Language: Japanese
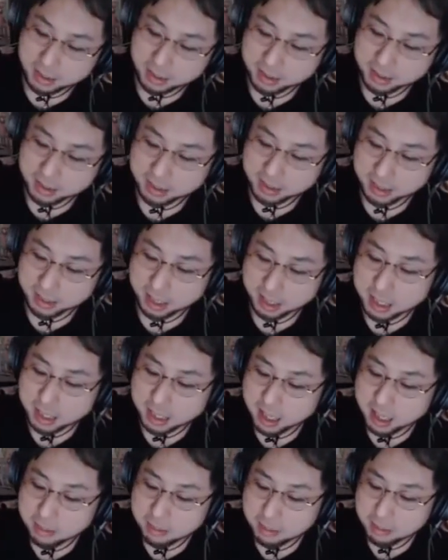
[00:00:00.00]
で、
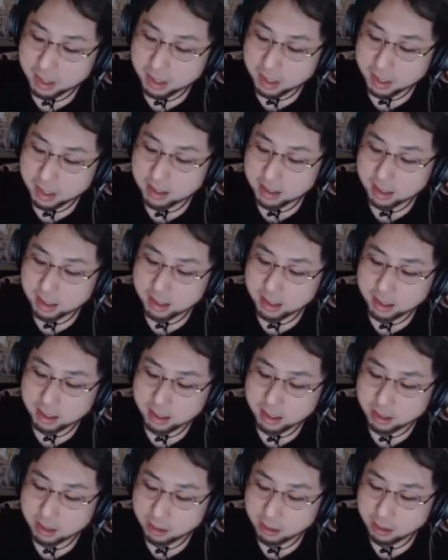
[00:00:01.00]
金梅さん、
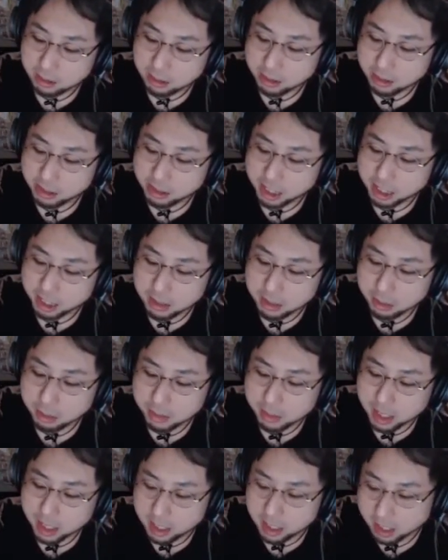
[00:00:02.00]
ほんとじゃがいもみた
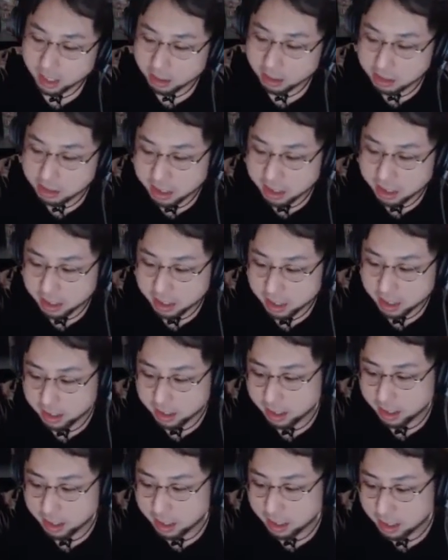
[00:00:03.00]
いな顔してっかん
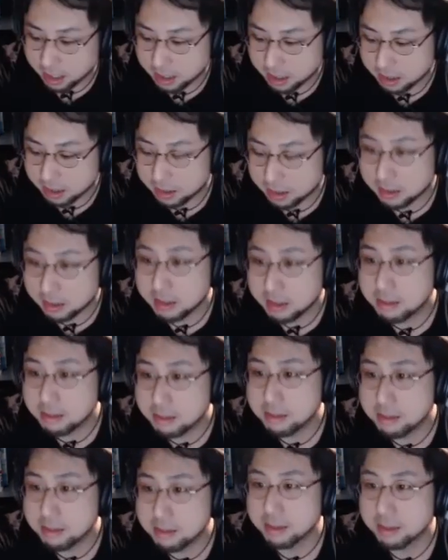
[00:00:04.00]
な。
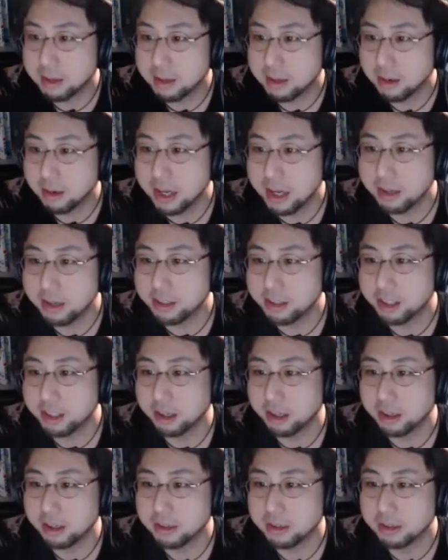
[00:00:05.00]
おはようち
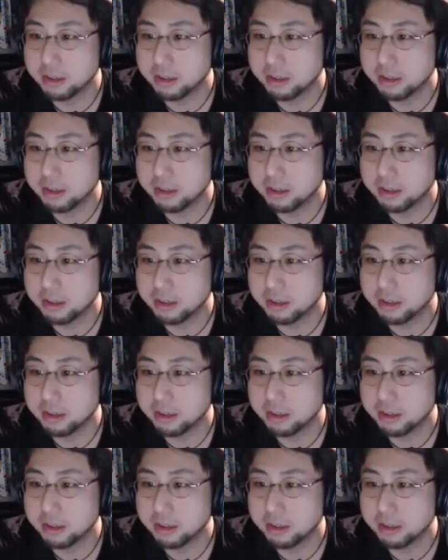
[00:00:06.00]
よ。